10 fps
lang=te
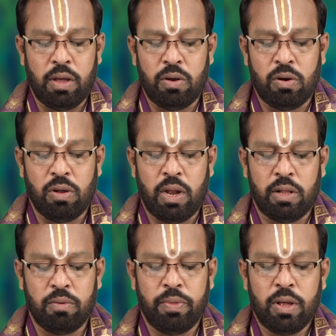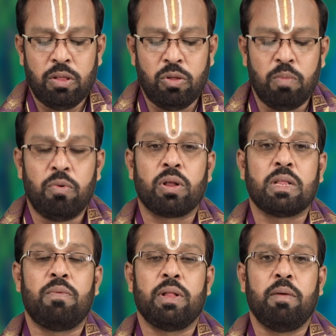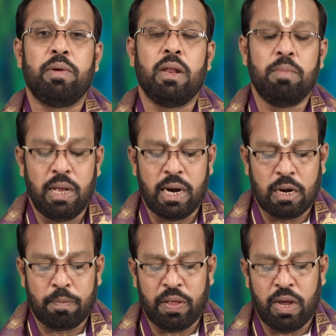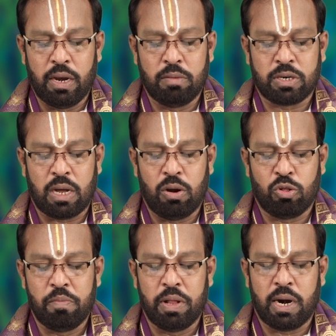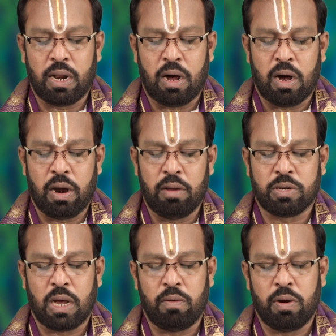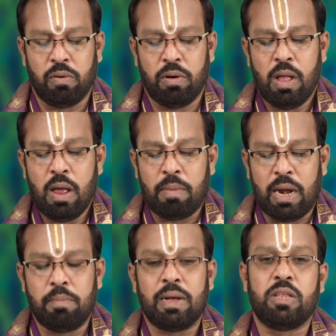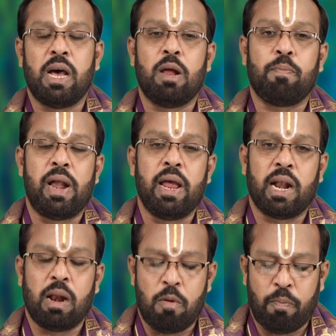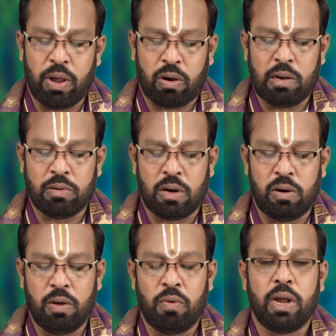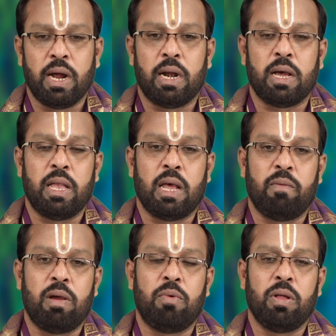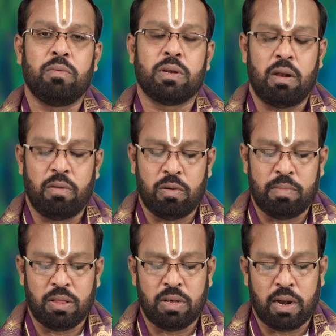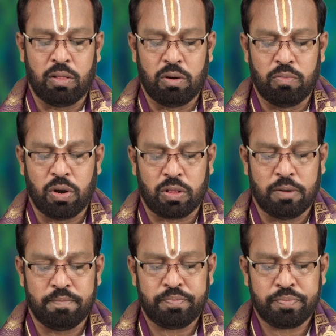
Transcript: ఈరోజు లేదు దుర్ముహూర్తం ఉదయం ఎనిమిది గంటల పదిహేను నిమిషాల నుండి తొమ్మిది గంటల ఆరు నిమిషాల వరకు మళ్ళీ మధ్యాహ్నం పన్నెండు గంటల ముప్పై ఒక్క నిమిషం నుండి ఒంటి గంట ఇరవై మూడు నిమిషాల వరకు మధ్యాహ్నం దుర్ముహూర్తం